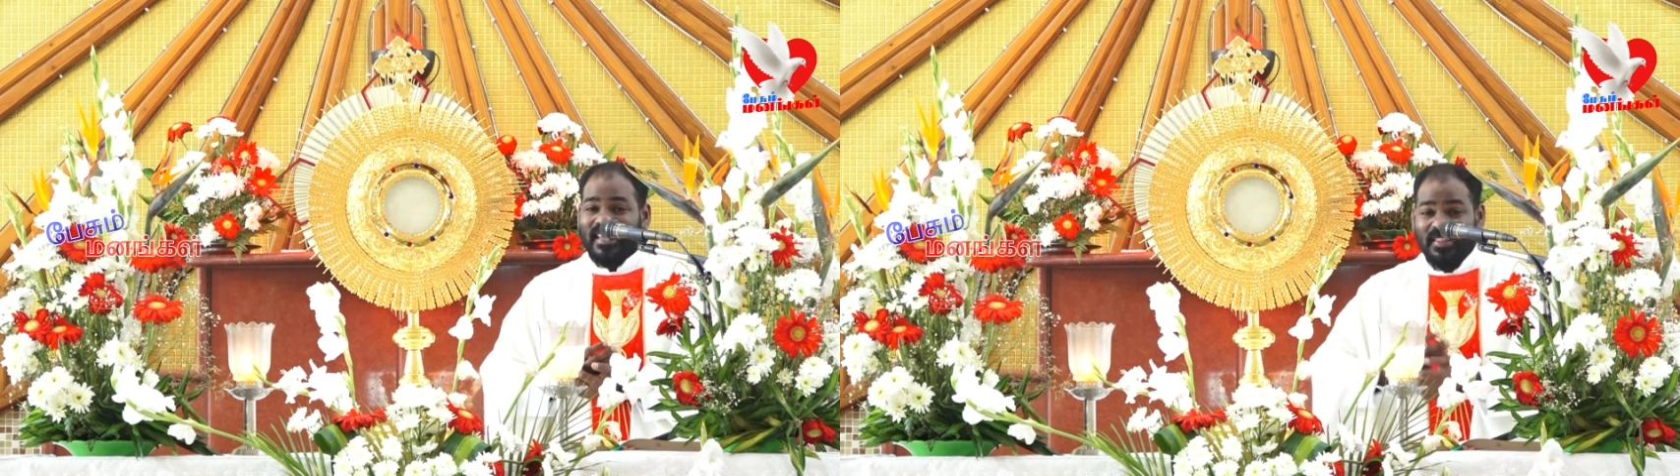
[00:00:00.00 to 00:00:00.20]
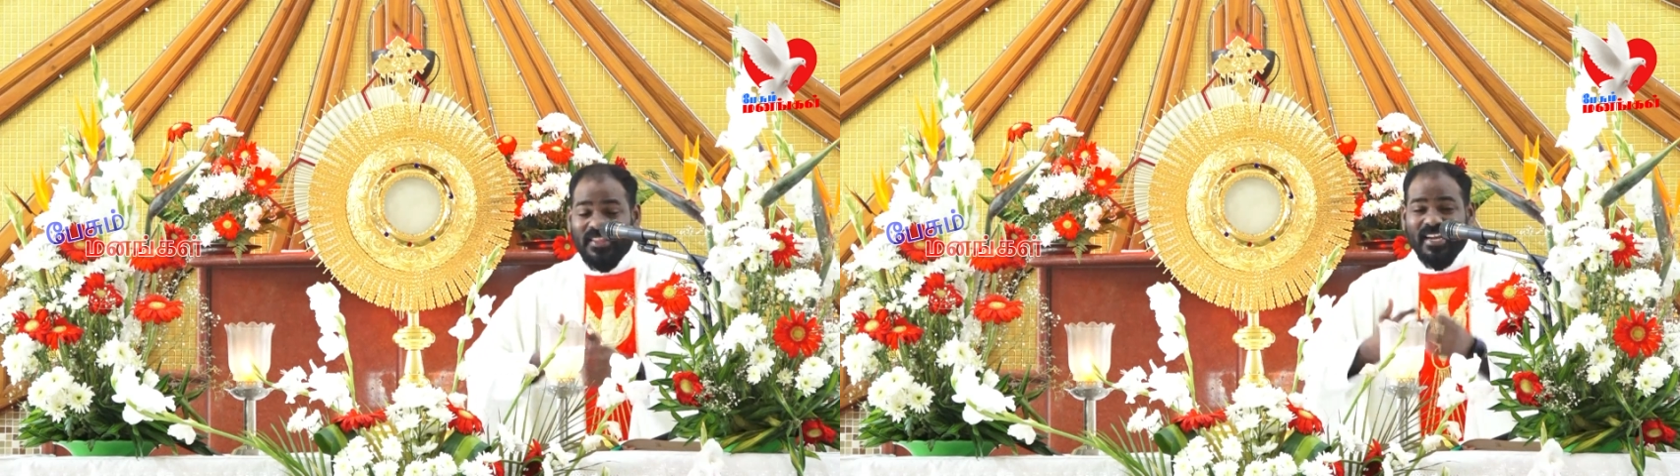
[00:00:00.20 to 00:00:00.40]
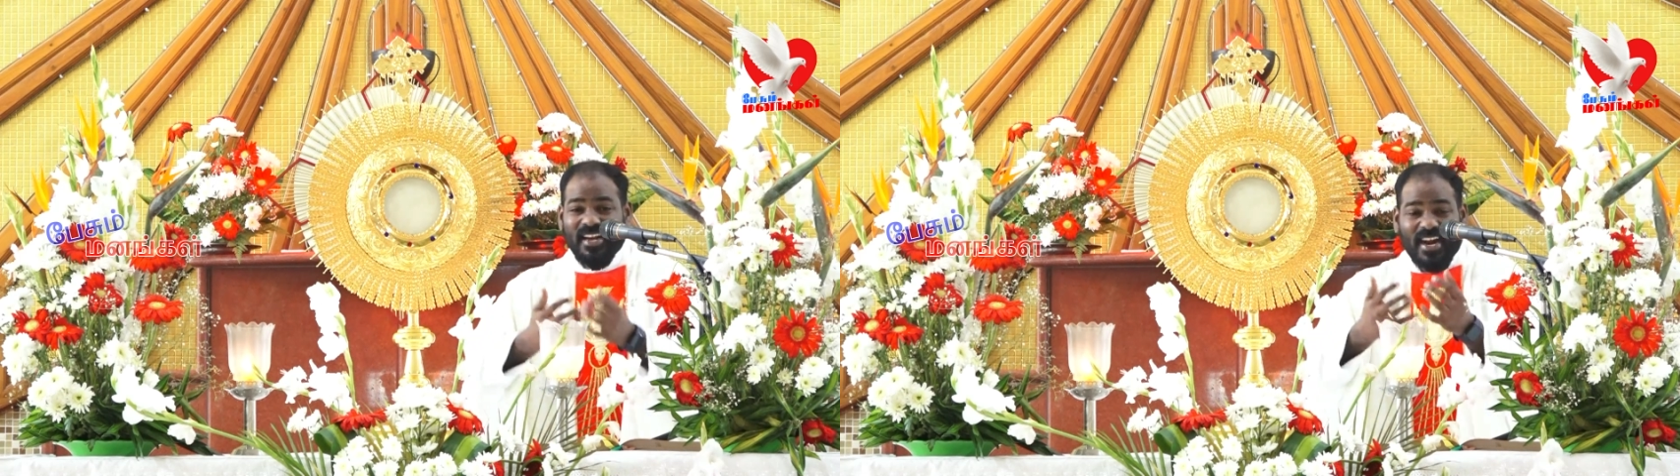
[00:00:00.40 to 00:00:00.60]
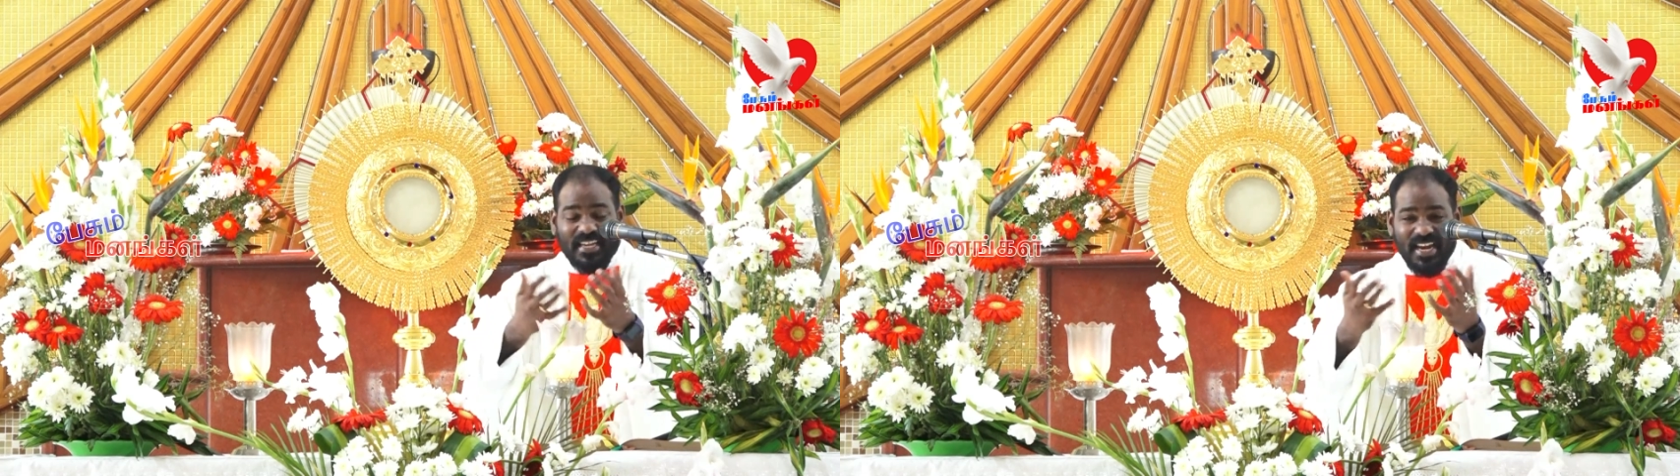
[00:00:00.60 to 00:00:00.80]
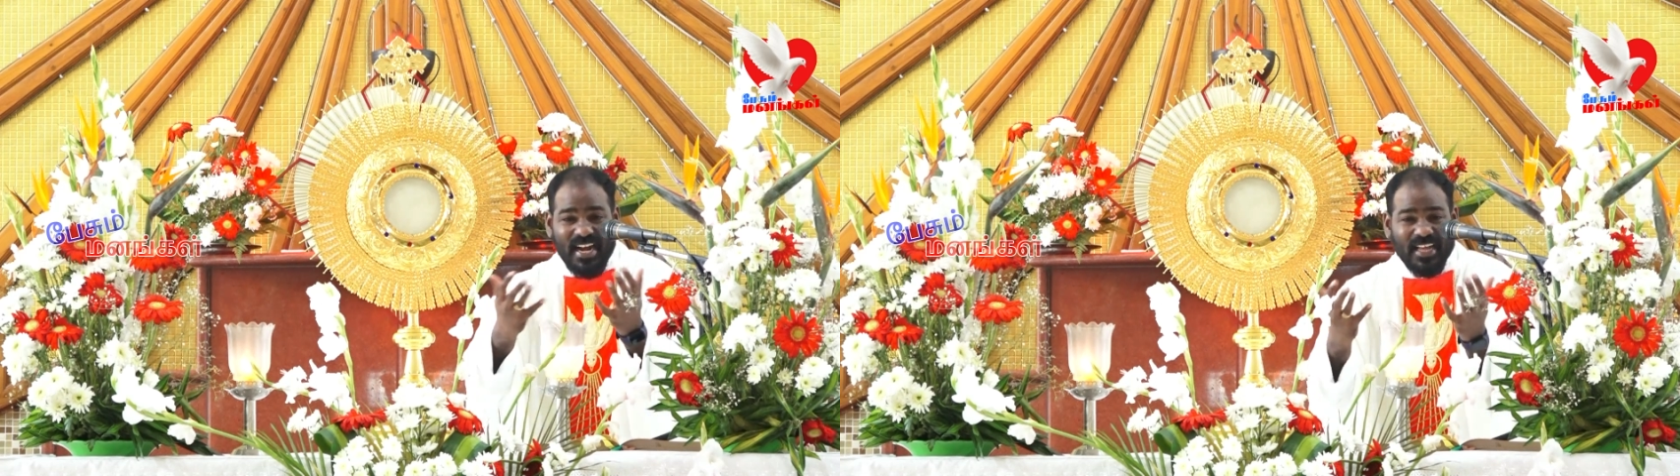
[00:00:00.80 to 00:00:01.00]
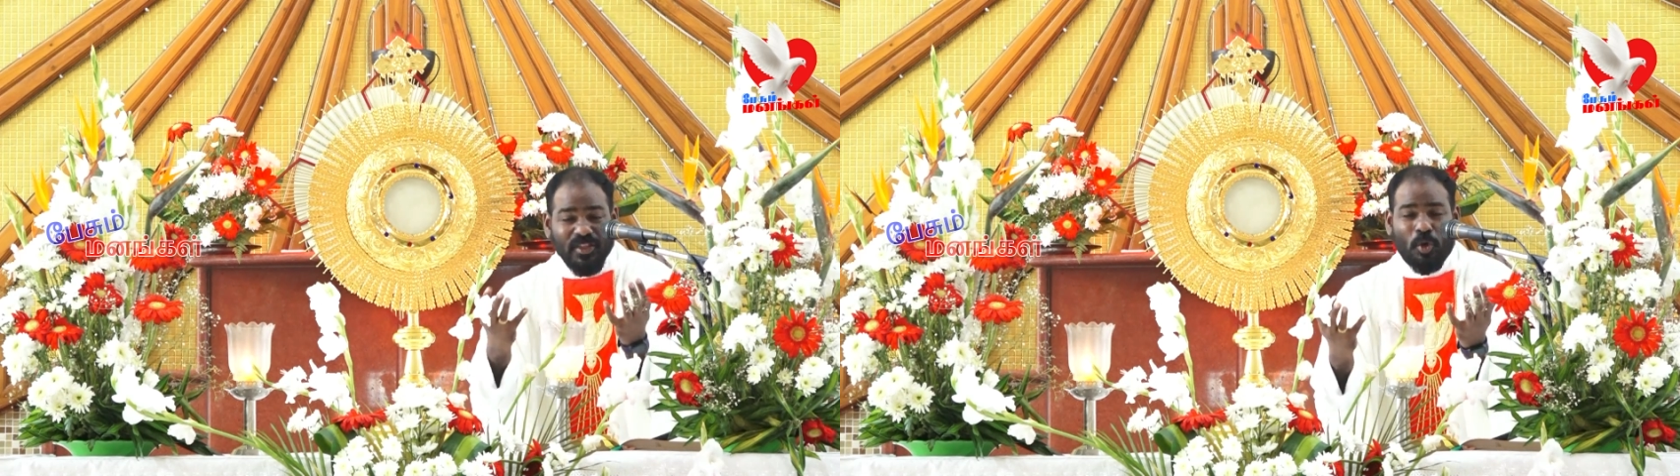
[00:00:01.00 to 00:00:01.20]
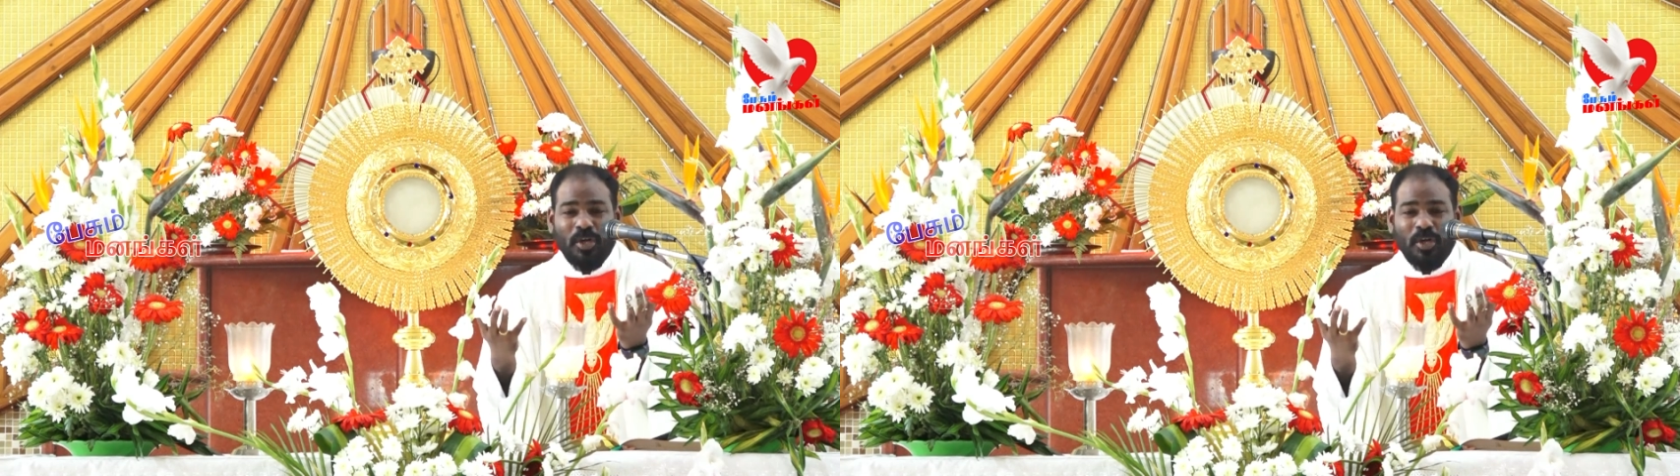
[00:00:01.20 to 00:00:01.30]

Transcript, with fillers: இந்திய நாட்டில் நடந்து